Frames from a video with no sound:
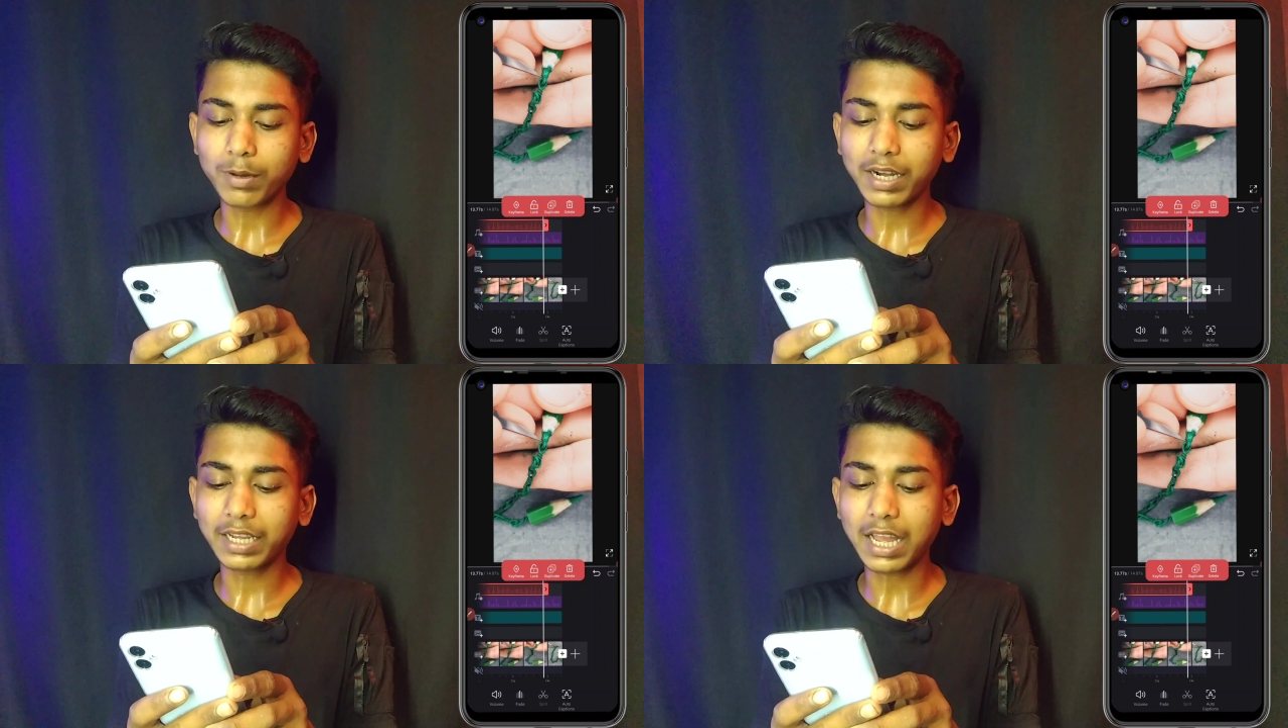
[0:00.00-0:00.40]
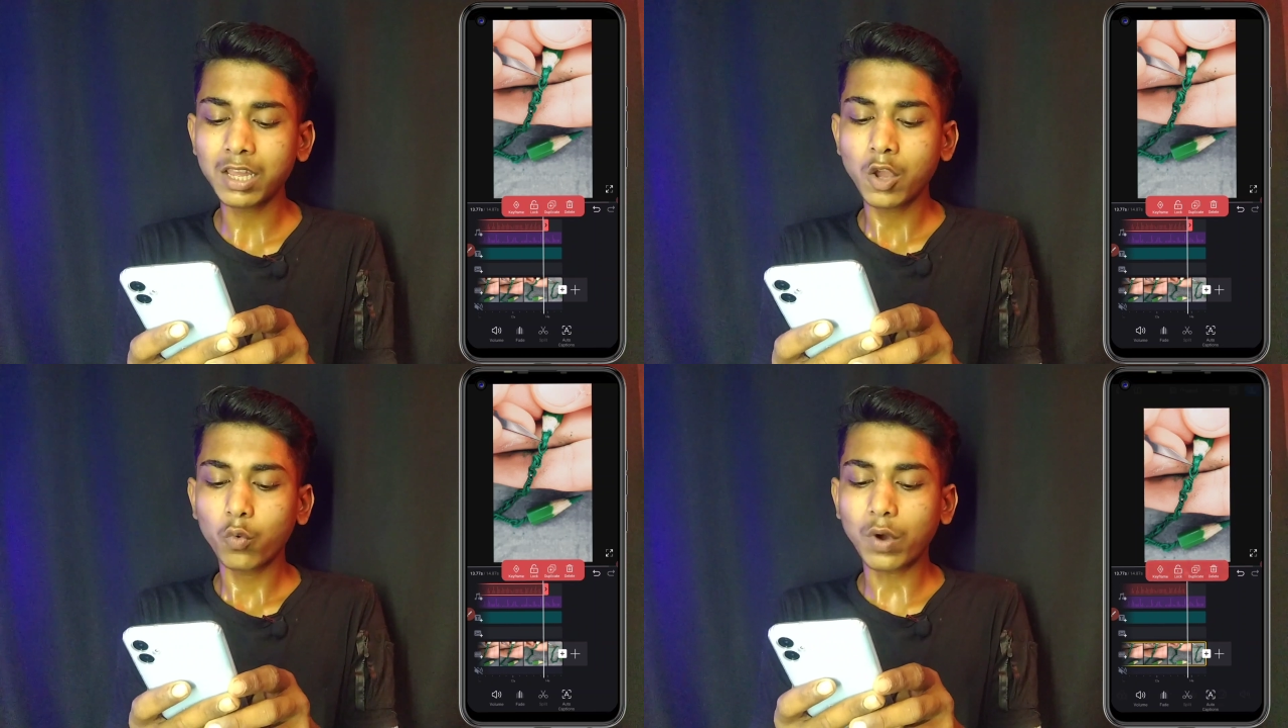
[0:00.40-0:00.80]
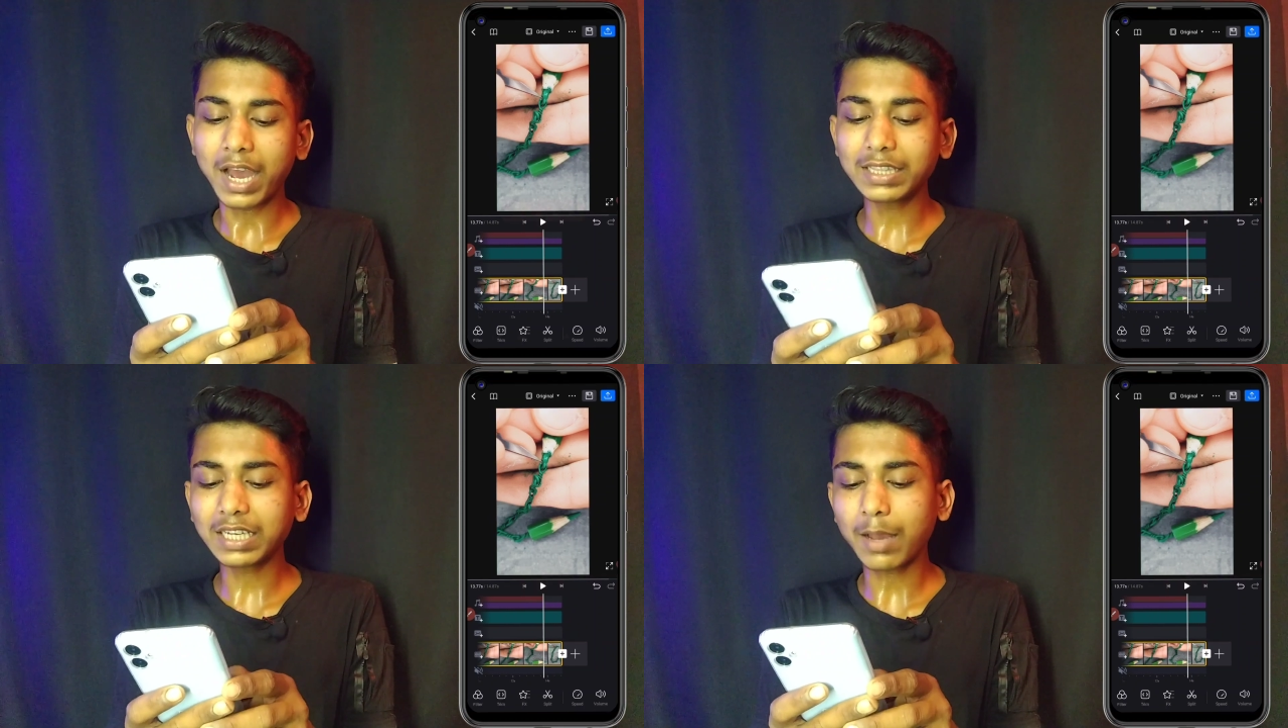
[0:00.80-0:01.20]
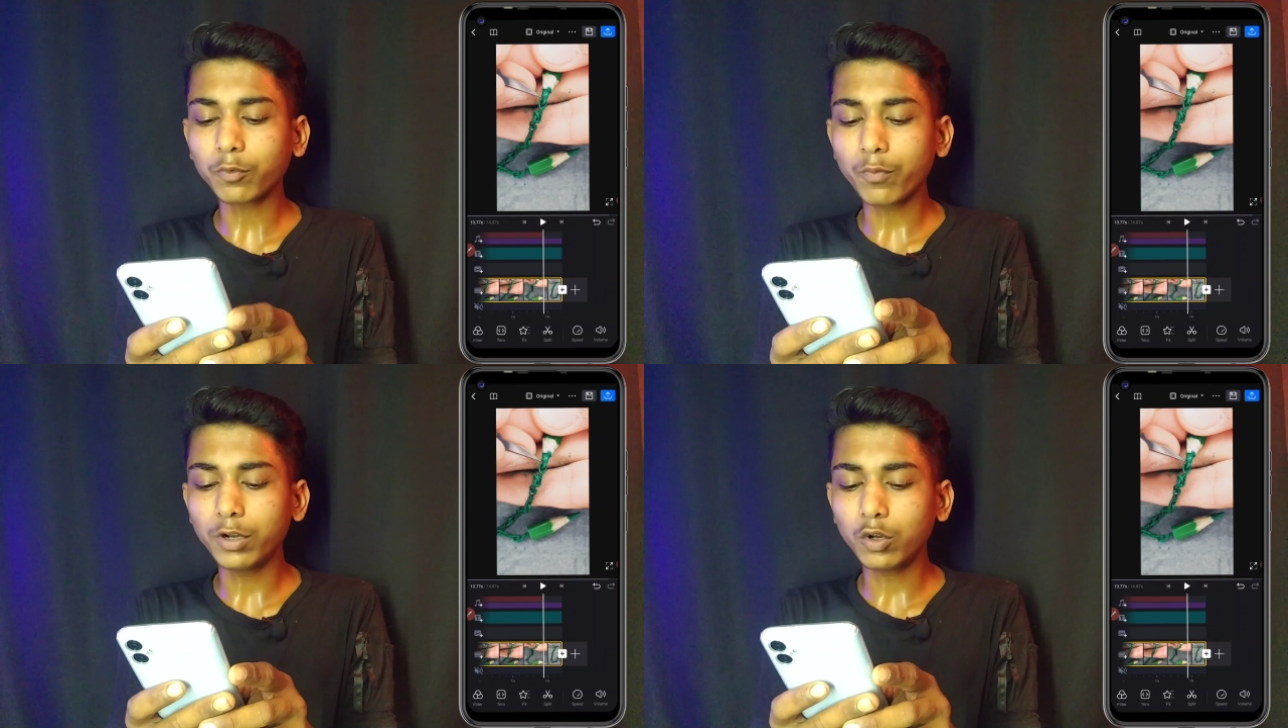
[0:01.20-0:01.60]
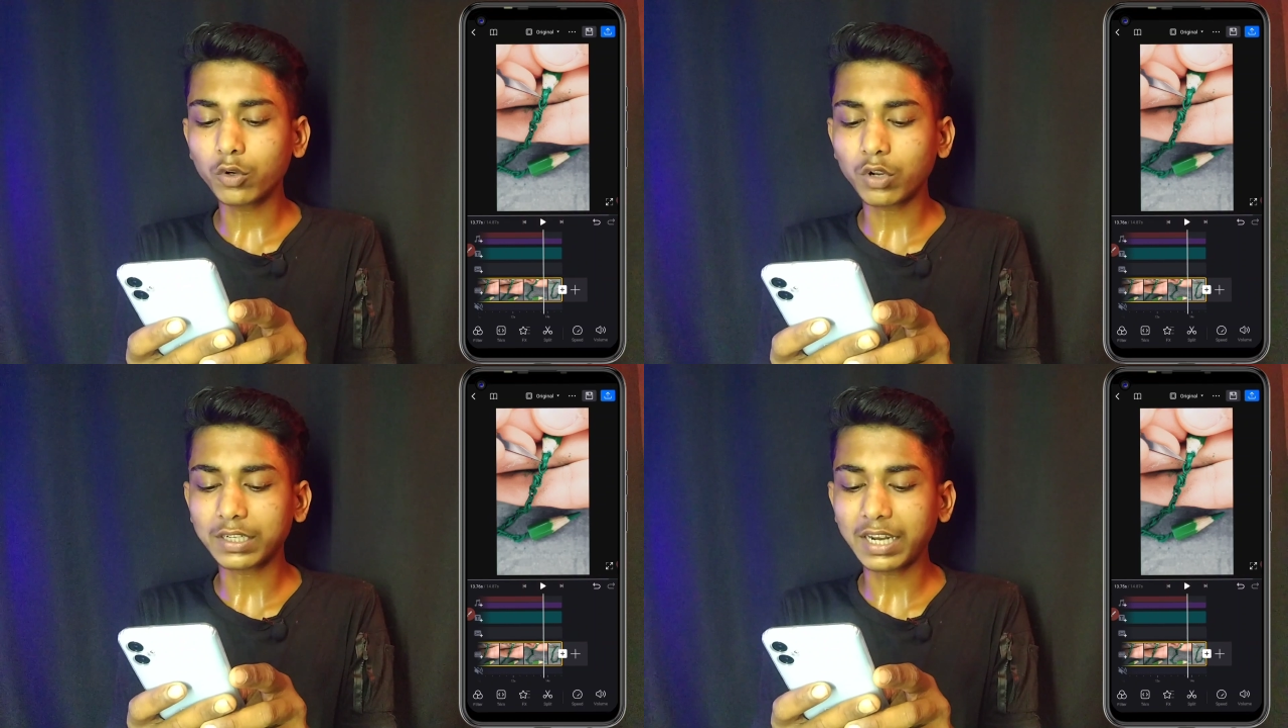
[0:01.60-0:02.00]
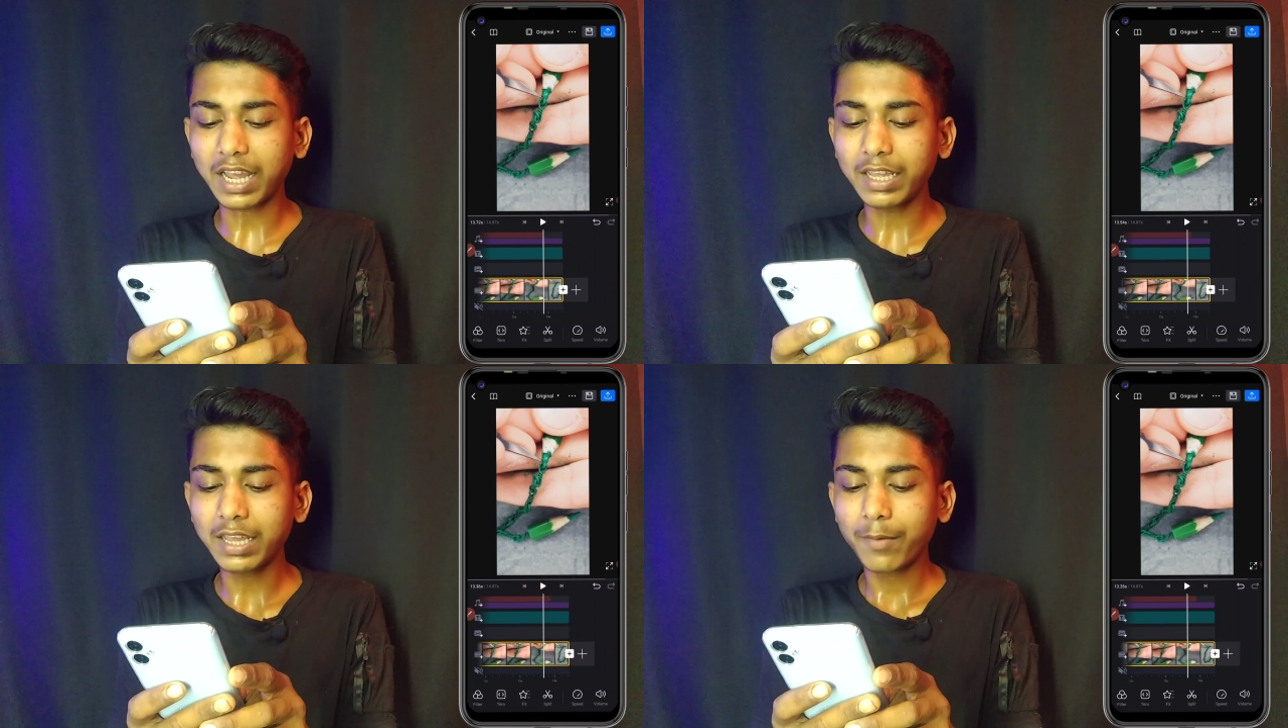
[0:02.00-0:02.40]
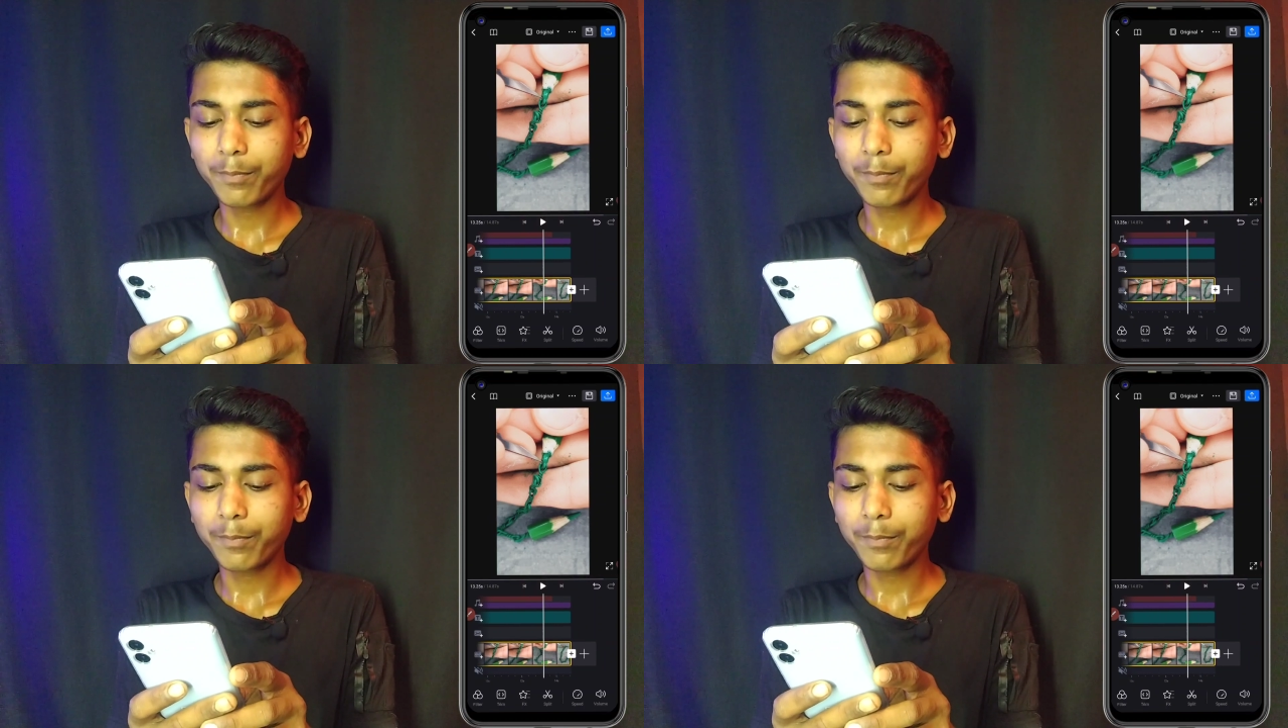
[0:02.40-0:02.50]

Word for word: ओवर रहेगा वहाँ तक आपको वीडियो को रखना है